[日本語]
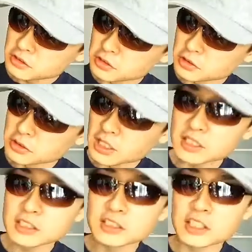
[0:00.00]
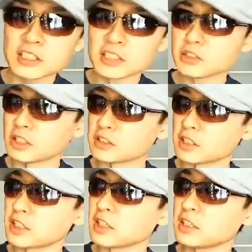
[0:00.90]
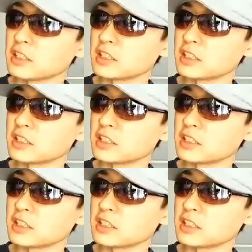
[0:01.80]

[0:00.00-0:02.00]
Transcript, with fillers: 18センチぐらいですかね。